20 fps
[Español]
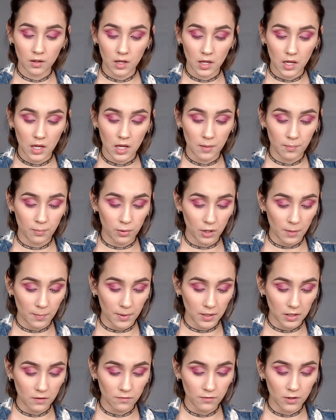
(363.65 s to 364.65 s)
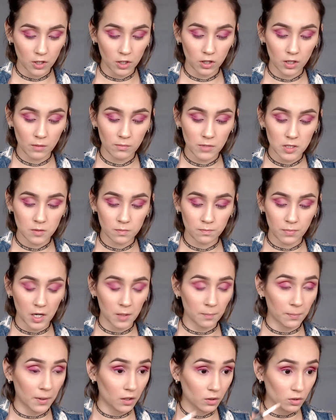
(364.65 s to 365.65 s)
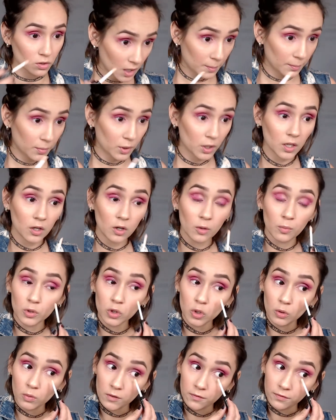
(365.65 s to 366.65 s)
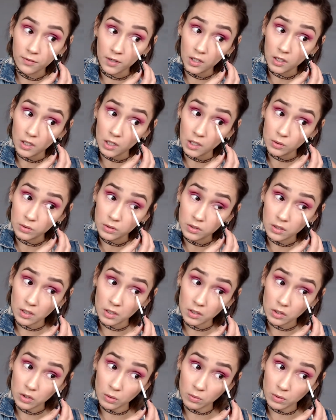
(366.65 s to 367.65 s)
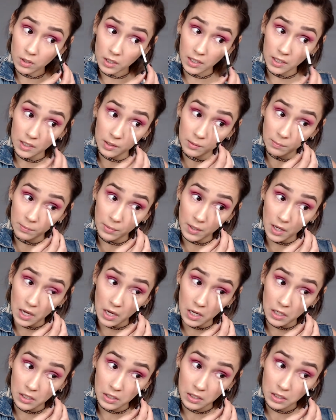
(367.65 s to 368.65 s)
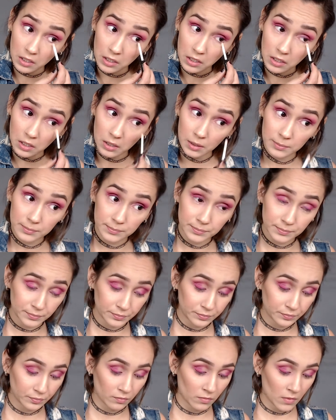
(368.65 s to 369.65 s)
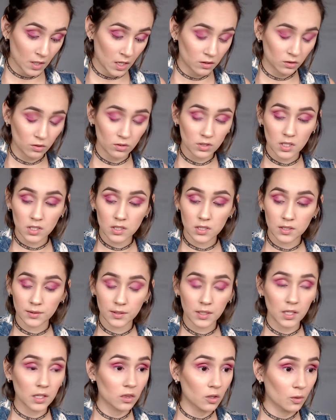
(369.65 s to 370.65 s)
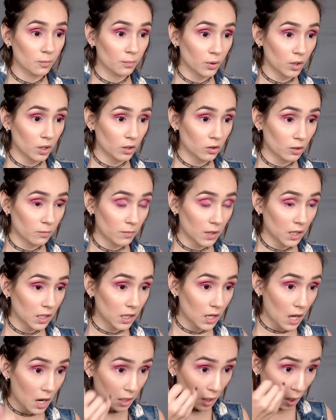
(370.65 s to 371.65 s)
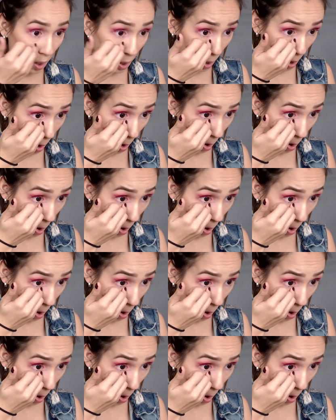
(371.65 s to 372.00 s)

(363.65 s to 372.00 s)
eh, por la parte inferior de mis párpados, porque como tuve fallout, tuve que limpiar, entonces quité un poquito de maquillaje